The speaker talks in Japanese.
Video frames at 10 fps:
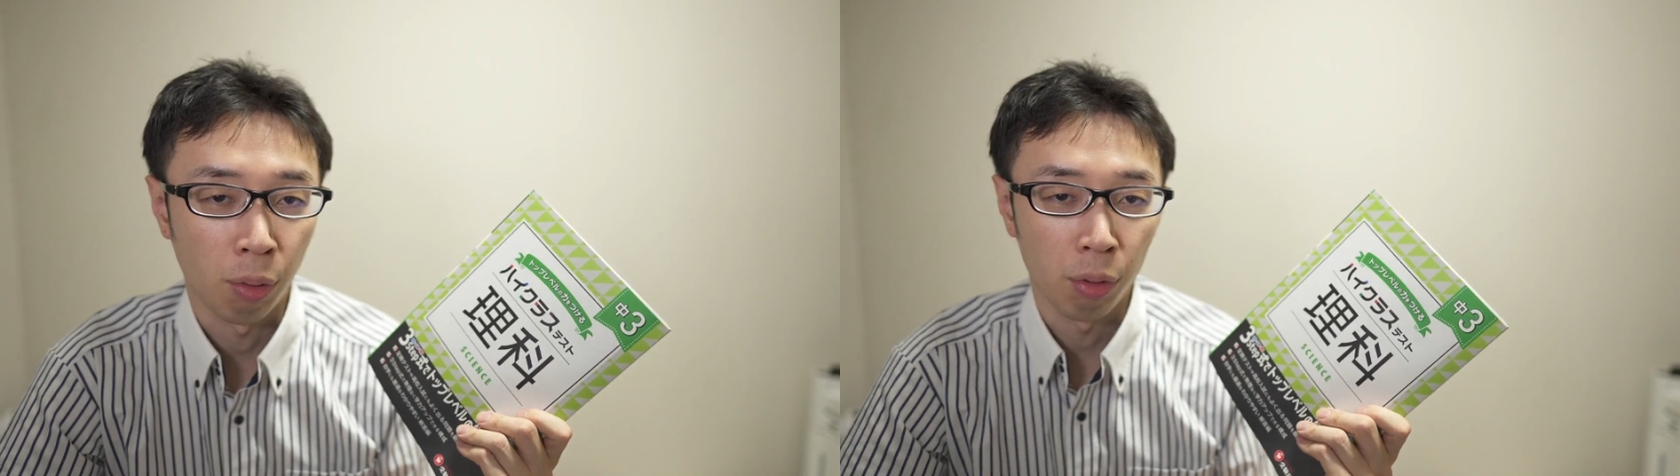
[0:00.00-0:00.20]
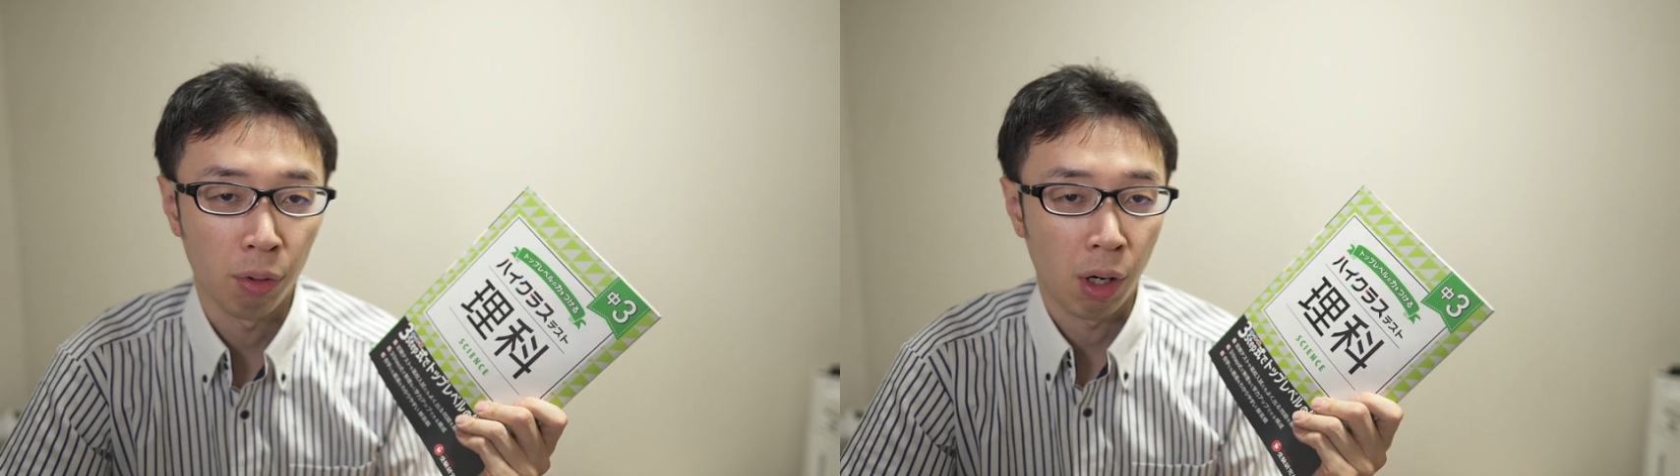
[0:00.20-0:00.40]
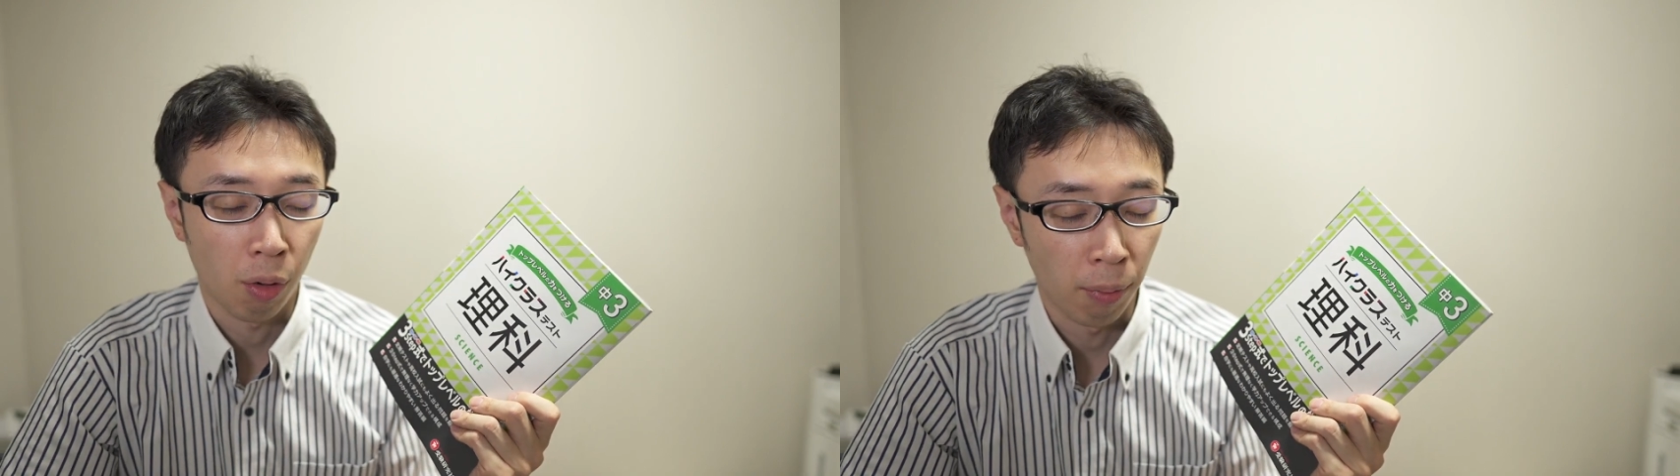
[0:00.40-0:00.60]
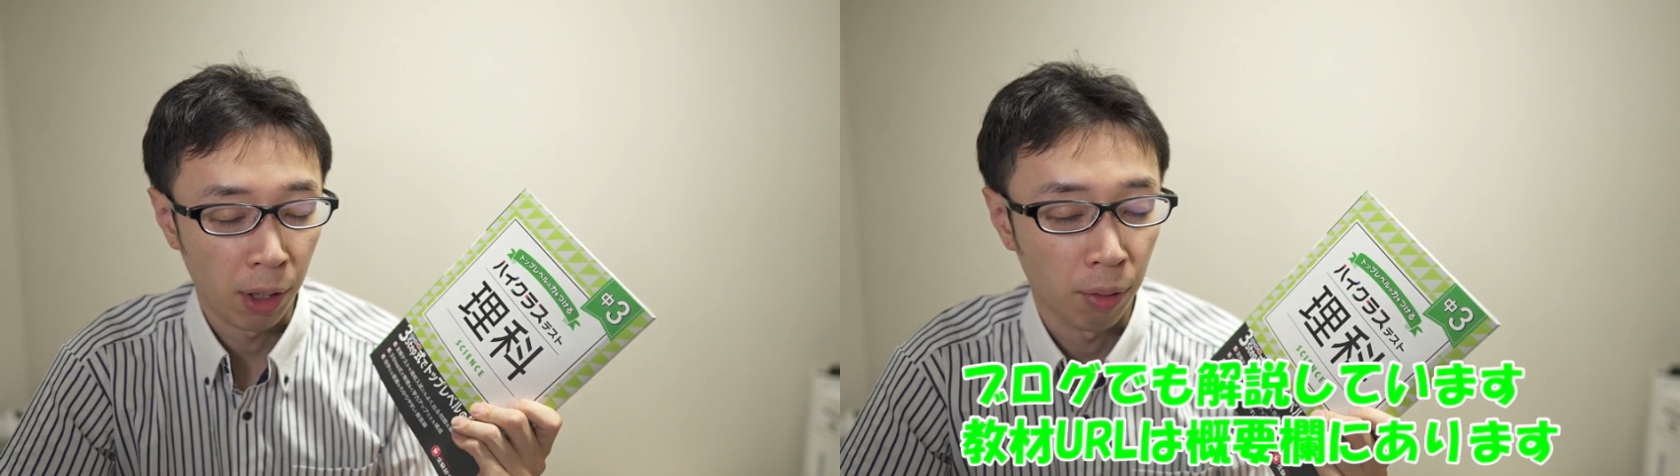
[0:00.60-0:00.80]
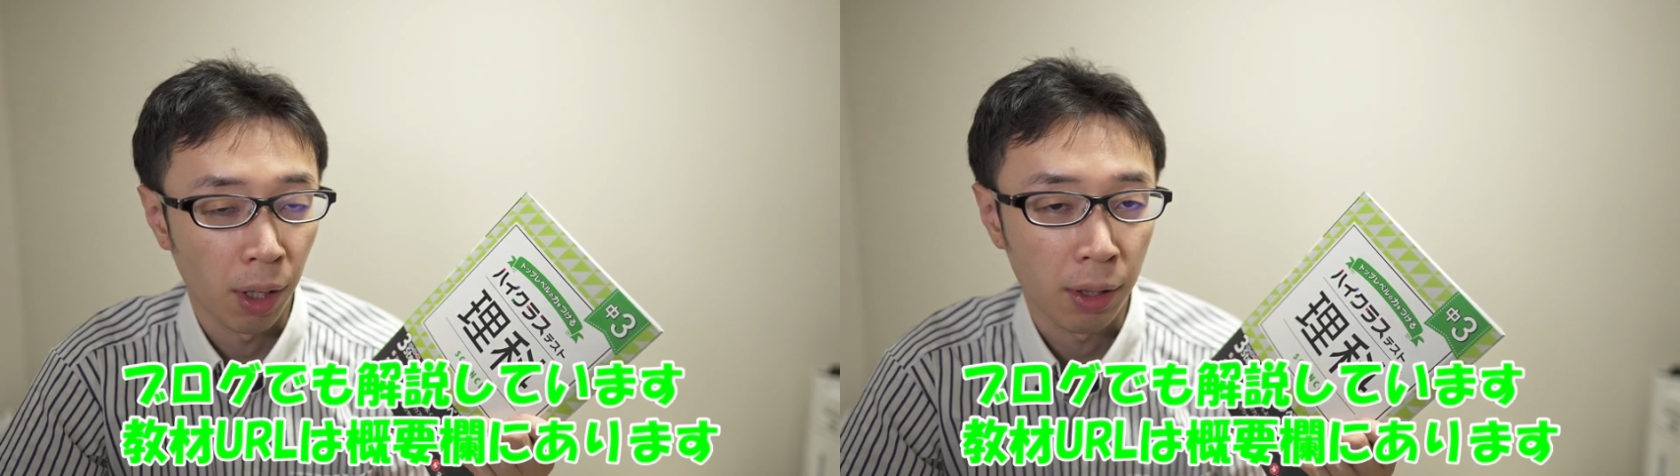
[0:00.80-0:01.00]
高評価、
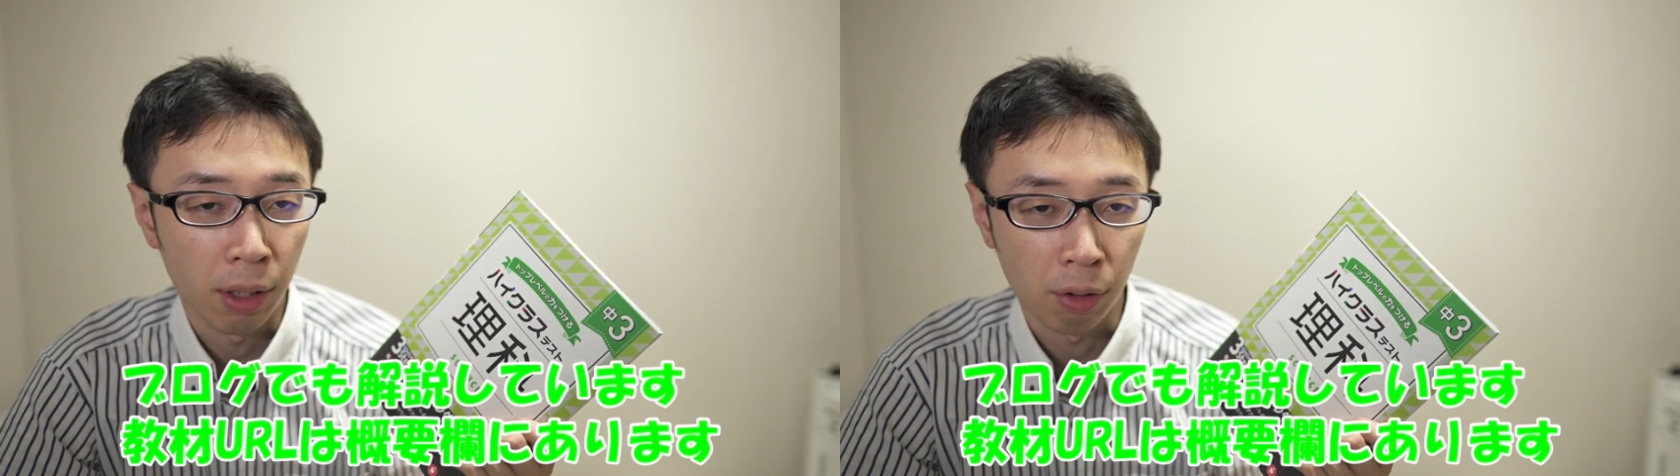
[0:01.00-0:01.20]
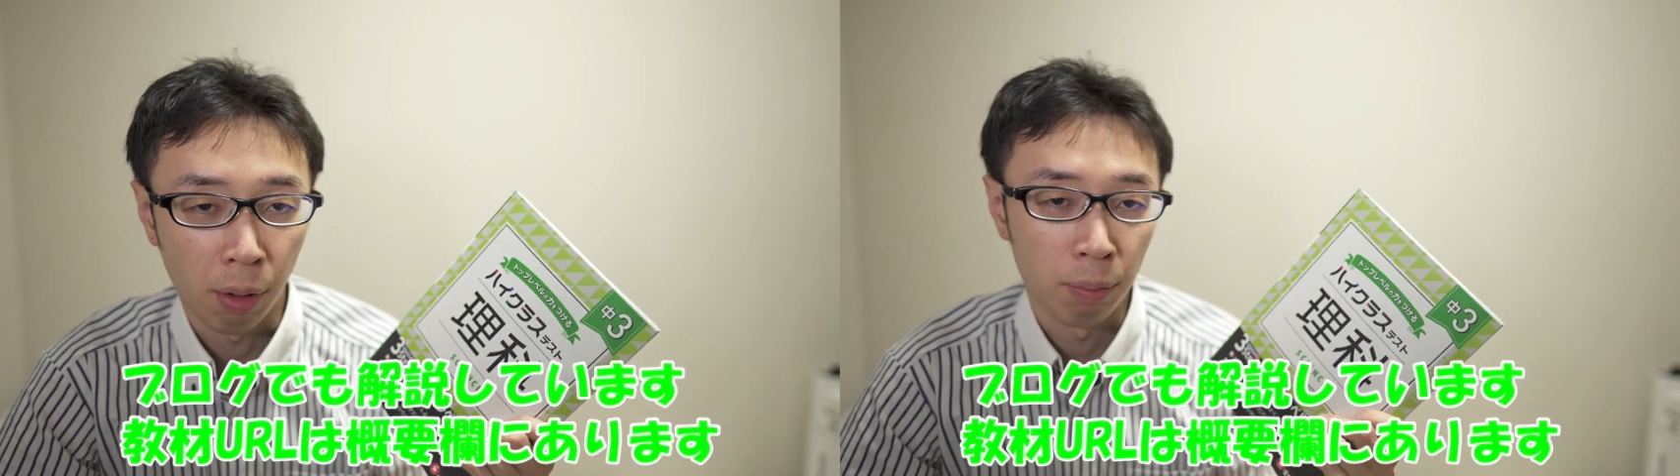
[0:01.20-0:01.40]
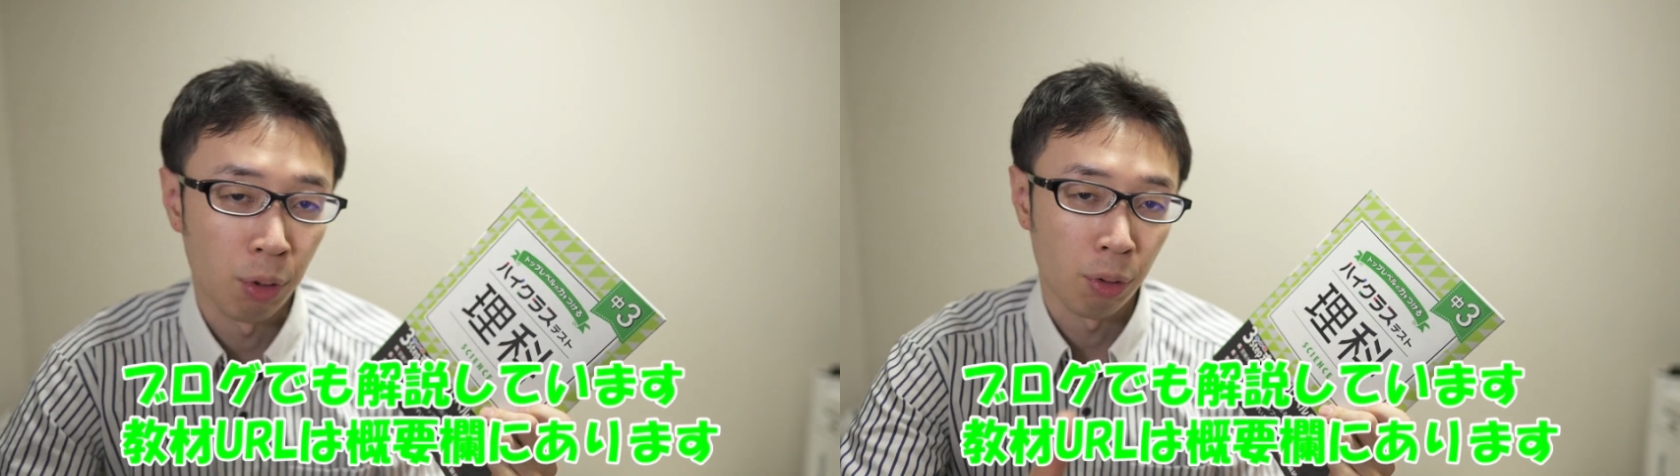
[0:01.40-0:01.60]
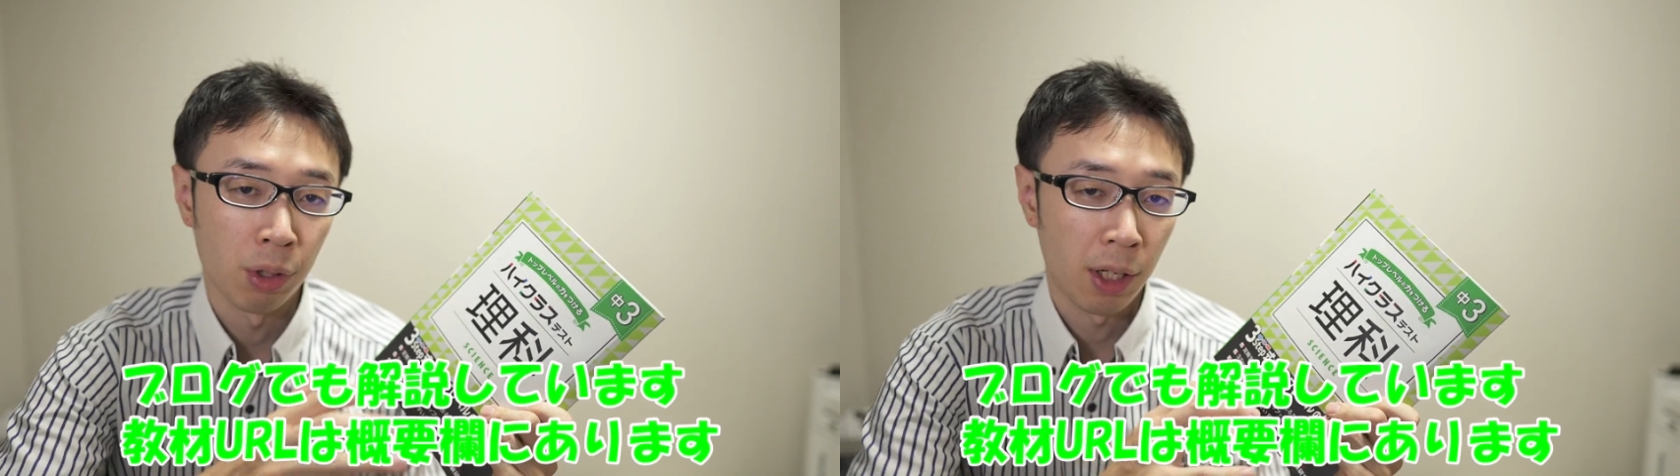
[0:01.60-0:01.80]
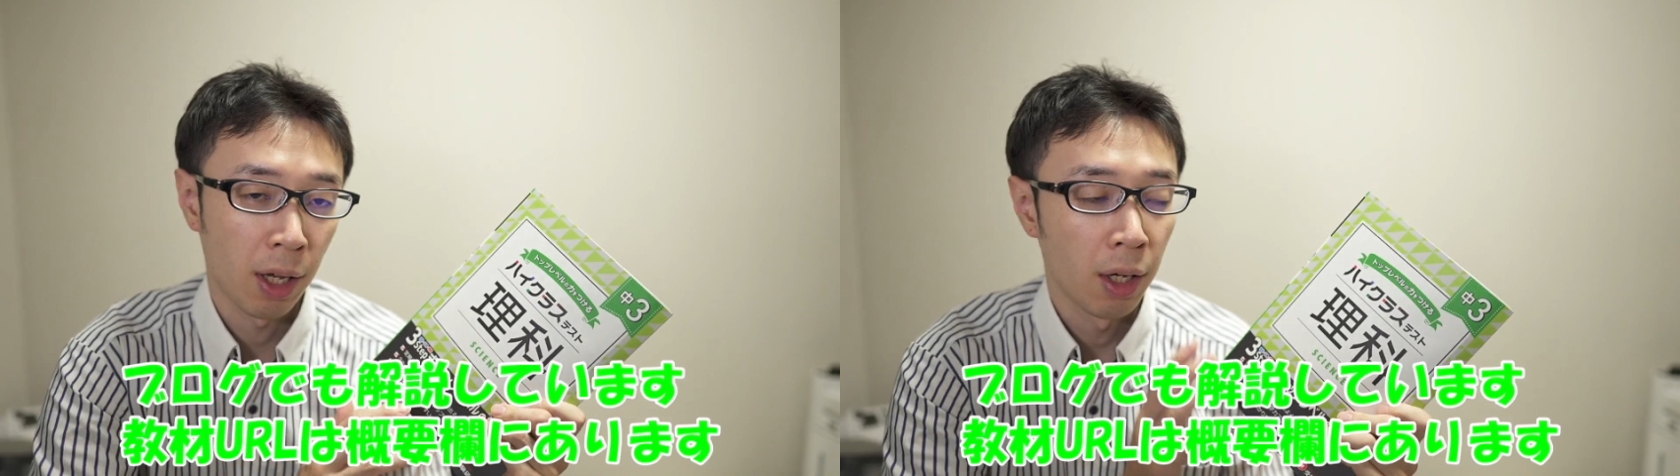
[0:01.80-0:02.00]
コメントだったりとか、ブログ
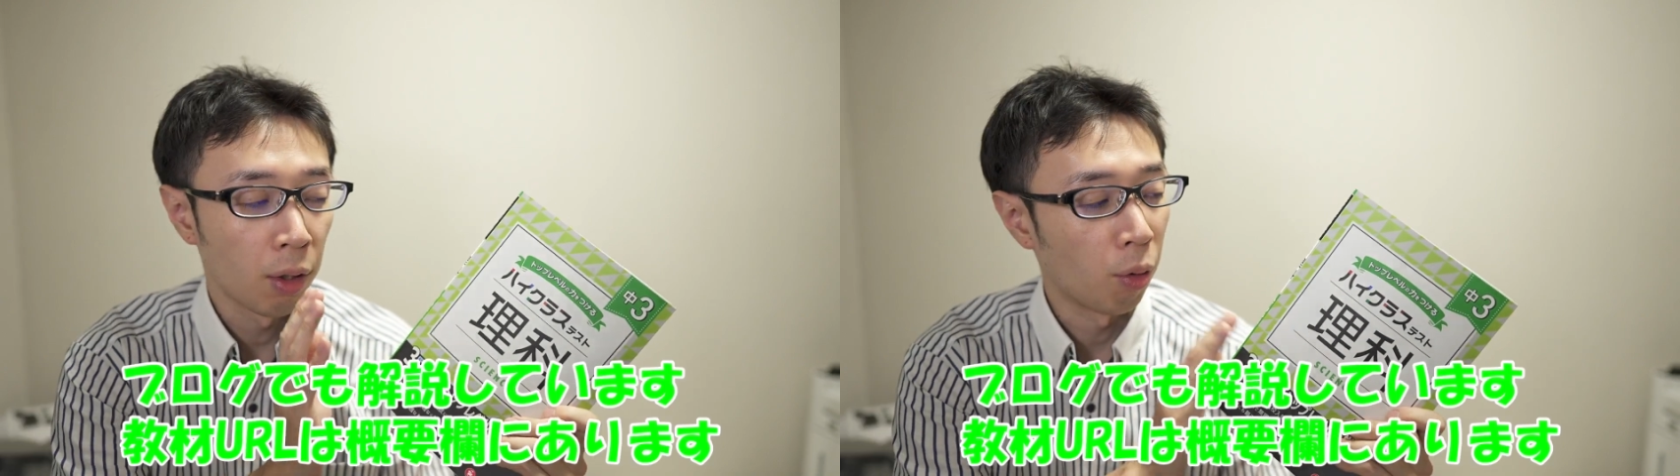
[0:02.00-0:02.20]
でね、